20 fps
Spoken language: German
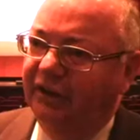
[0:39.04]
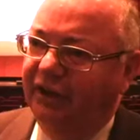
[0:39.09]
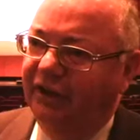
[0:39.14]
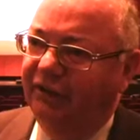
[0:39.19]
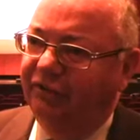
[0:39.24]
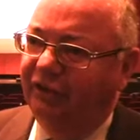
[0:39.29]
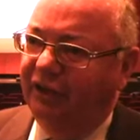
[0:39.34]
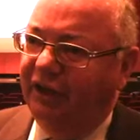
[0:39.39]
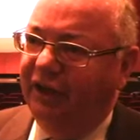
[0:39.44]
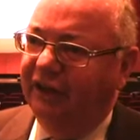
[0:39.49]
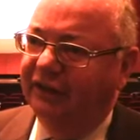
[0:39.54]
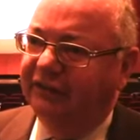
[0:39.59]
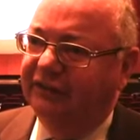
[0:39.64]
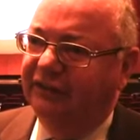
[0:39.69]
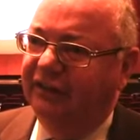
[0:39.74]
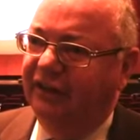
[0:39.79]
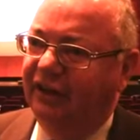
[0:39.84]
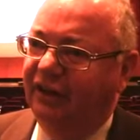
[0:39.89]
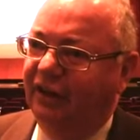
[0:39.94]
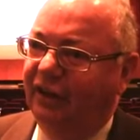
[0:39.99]

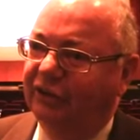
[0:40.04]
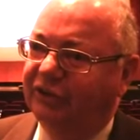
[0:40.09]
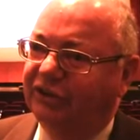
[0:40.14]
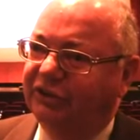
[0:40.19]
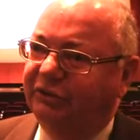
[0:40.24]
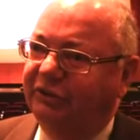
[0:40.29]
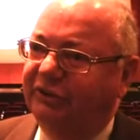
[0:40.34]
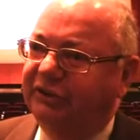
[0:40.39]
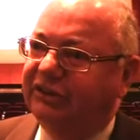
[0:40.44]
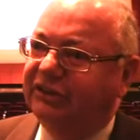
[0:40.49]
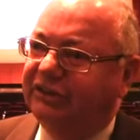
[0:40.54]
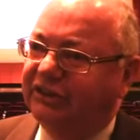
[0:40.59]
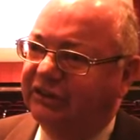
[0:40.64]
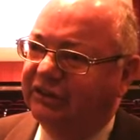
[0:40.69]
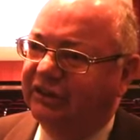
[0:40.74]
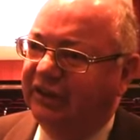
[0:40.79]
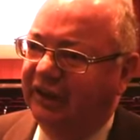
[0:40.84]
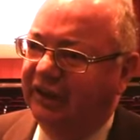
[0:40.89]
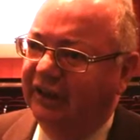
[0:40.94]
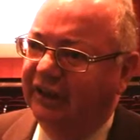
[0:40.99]
Referaten heraus
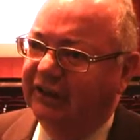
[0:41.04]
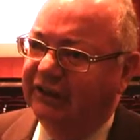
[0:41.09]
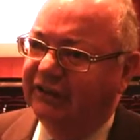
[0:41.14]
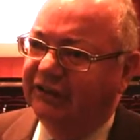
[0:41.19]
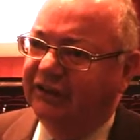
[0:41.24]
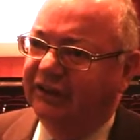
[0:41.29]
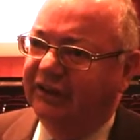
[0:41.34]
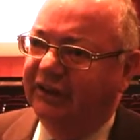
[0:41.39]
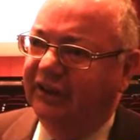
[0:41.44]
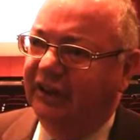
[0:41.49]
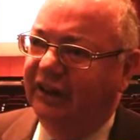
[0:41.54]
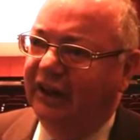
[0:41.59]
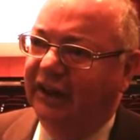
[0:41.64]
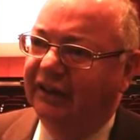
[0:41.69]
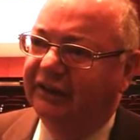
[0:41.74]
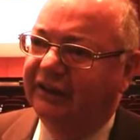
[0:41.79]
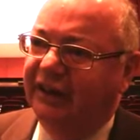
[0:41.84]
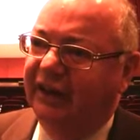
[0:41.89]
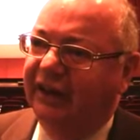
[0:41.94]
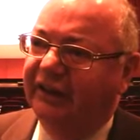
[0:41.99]
wissen, sind
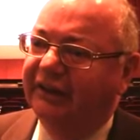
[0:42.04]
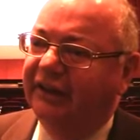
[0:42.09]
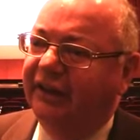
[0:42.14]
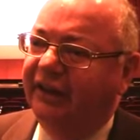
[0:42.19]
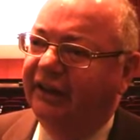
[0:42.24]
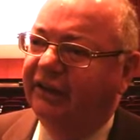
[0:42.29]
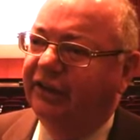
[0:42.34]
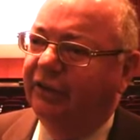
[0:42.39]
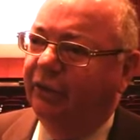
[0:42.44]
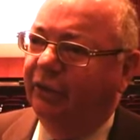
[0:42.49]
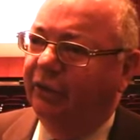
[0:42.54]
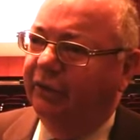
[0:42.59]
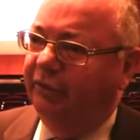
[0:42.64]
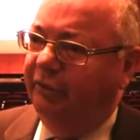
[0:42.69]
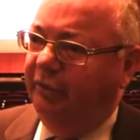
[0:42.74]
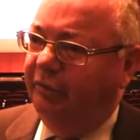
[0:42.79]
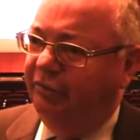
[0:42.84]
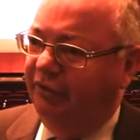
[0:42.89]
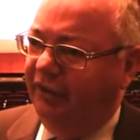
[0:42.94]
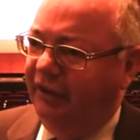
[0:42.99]
gerade
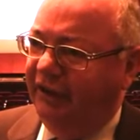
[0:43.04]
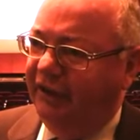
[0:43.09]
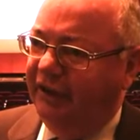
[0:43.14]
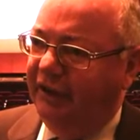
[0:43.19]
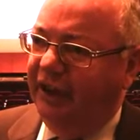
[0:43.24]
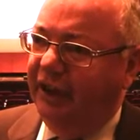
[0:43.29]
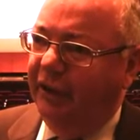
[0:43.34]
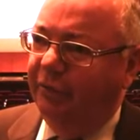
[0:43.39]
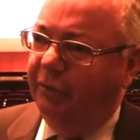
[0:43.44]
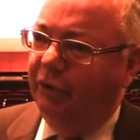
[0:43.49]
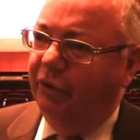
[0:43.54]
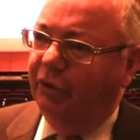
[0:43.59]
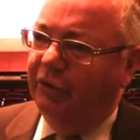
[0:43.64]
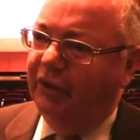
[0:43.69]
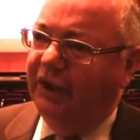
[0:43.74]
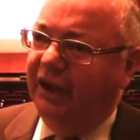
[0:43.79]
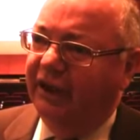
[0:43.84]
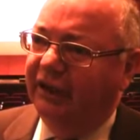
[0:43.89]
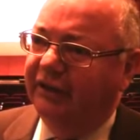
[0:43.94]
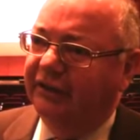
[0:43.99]
Einrichtungen wie Pflegeheime und
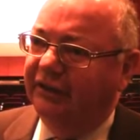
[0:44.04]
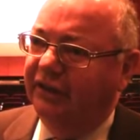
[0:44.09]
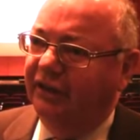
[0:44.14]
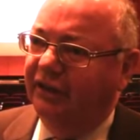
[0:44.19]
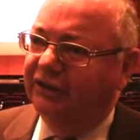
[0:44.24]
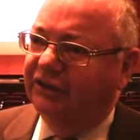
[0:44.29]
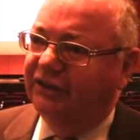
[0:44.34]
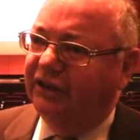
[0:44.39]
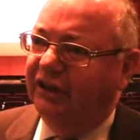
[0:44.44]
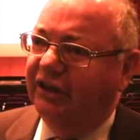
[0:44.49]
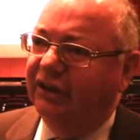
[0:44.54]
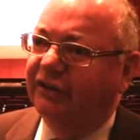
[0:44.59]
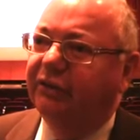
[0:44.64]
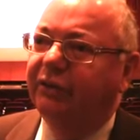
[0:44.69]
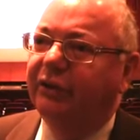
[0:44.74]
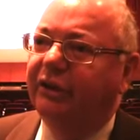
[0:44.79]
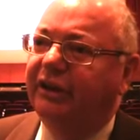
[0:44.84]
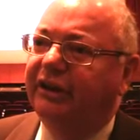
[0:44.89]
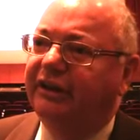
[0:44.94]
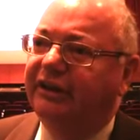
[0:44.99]
Krankenhäuser
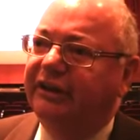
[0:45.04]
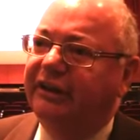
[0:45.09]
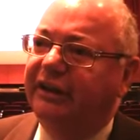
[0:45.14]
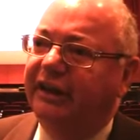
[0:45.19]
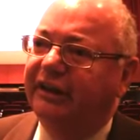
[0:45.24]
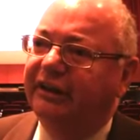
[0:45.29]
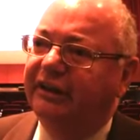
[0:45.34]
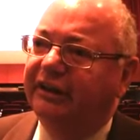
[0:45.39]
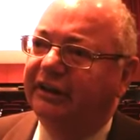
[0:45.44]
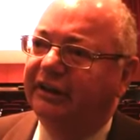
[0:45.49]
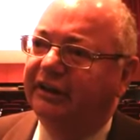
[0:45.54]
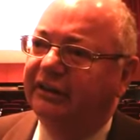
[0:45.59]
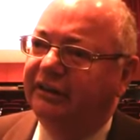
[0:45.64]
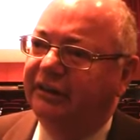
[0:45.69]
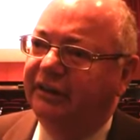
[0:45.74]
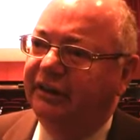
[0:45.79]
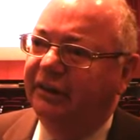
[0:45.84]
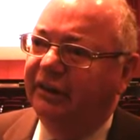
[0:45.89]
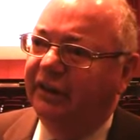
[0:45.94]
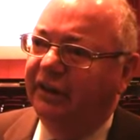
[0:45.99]
natürlich diejenigen,
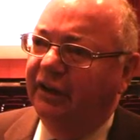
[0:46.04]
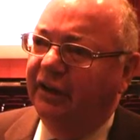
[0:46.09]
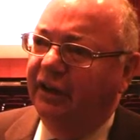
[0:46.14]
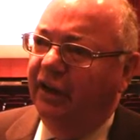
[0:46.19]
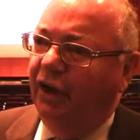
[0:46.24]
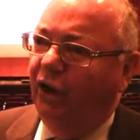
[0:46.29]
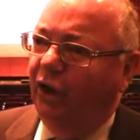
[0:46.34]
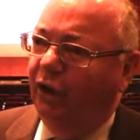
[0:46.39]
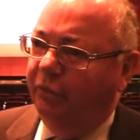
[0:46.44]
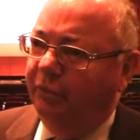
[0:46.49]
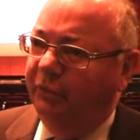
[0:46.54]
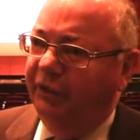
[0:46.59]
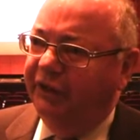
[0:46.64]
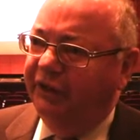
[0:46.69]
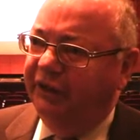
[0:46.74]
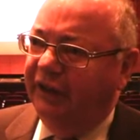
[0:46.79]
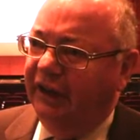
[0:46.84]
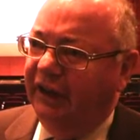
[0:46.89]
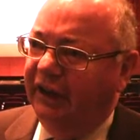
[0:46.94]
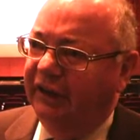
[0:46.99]
die auch
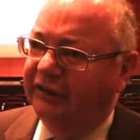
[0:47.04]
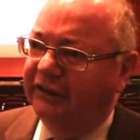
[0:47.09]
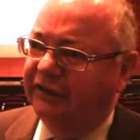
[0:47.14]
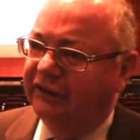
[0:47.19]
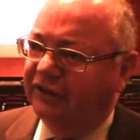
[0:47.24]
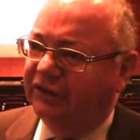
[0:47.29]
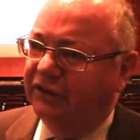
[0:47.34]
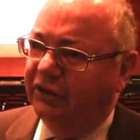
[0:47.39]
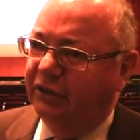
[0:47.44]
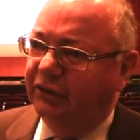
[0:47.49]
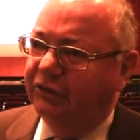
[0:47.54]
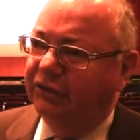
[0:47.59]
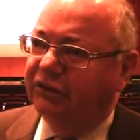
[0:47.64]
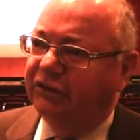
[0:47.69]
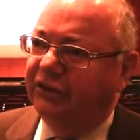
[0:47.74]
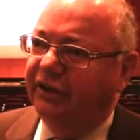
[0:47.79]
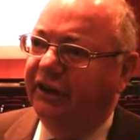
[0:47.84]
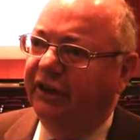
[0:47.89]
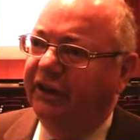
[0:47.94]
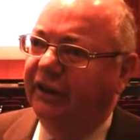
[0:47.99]
medial das
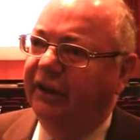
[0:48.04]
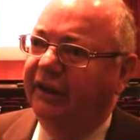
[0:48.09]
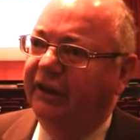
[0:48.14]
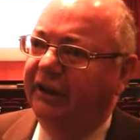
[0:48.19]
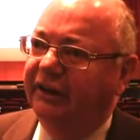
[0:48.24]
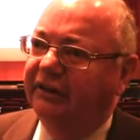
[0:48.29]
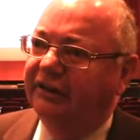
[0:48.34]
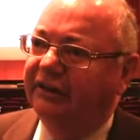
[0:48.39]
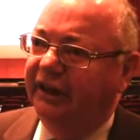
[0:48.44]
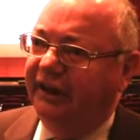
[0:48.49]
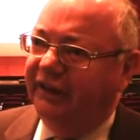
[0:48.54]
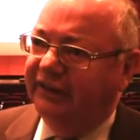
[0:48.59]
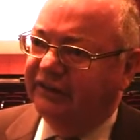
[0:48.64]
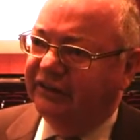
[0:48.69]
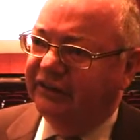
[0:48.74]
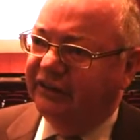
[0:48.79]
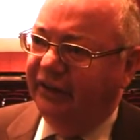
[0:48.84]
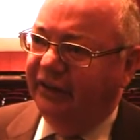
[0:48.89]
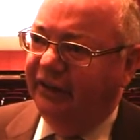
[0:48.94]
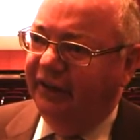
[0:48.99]
größte
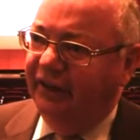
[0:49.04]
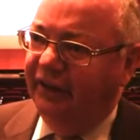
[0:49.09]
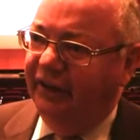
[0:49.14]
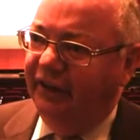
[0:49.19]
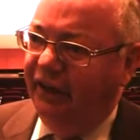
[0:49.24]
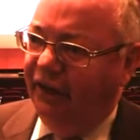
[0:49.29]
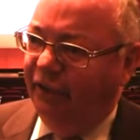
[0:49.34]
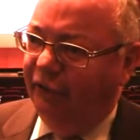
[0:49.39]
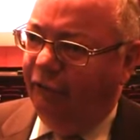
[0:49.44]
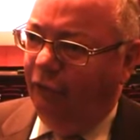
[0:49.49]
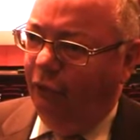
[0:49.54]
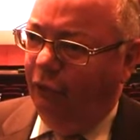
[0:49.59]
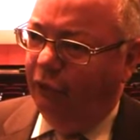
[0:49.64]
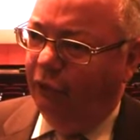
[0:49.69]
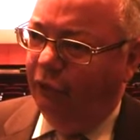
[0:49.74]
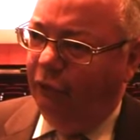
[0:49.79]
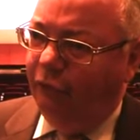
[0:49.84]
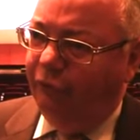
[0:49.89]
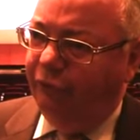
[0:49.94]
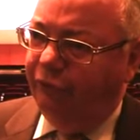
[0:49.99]
Interesse
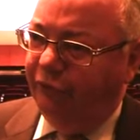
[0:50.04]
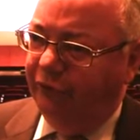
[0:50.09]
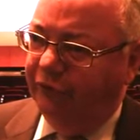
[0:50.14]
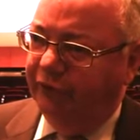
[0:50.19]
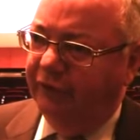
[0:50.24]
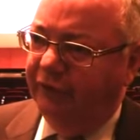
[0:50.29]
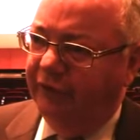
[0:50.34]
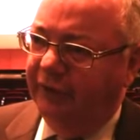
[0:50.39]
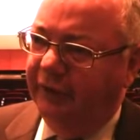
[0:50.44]
hervorrufen.